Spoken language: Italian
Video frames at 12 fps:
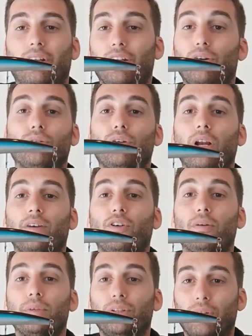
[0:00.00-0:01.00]
ricordano la
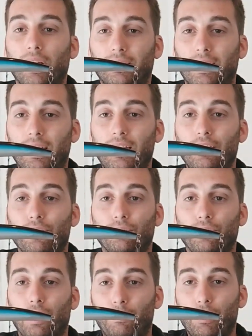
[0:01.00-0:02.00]
forma di un latterino,
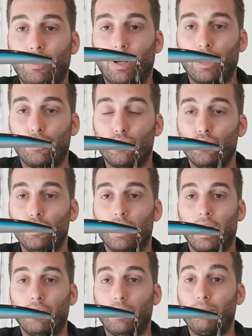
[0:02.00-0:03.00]
di una piccola
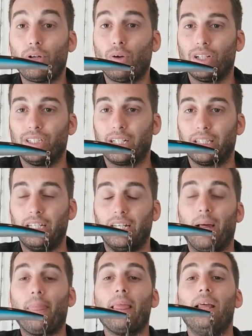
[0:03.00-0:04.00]
acciuga, di una piccola
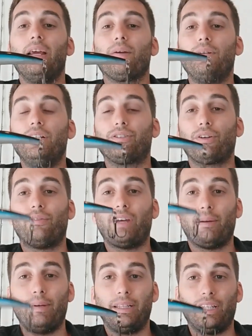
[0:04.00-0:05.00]
sardina quindi sono
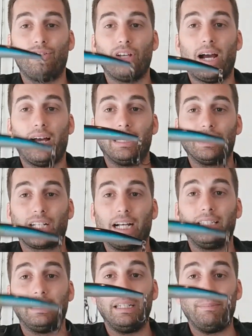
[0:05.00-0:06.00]
veramente già
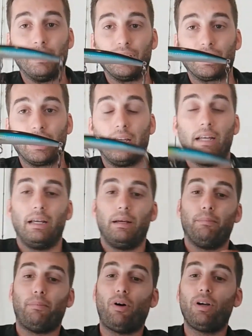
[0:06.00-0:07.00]
adescanti di per sé.
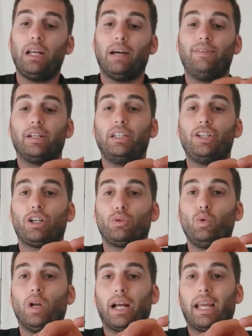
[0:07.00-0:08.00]
Poi la
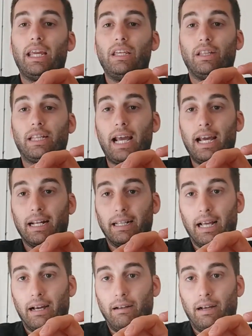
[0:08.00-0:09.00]
verniciatura che è
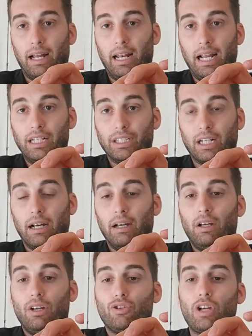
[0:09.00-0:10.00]
interna all'esca,
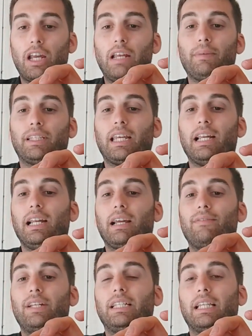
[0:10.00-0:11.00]
cioè il materiale
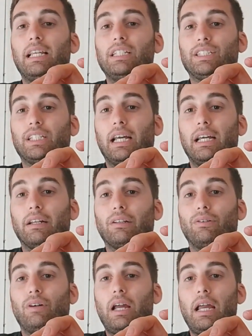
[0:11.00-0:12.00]
che vedete
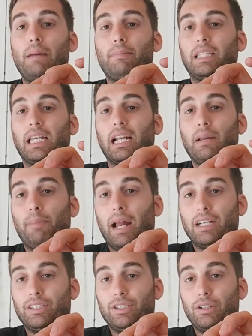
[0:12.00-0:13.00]
all'esterno è materiale
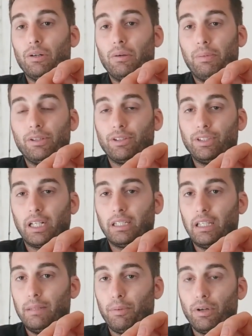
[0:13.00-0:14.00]
plastico, penso si
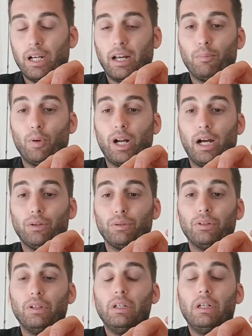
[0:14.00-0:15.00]
tratti di policarbonato,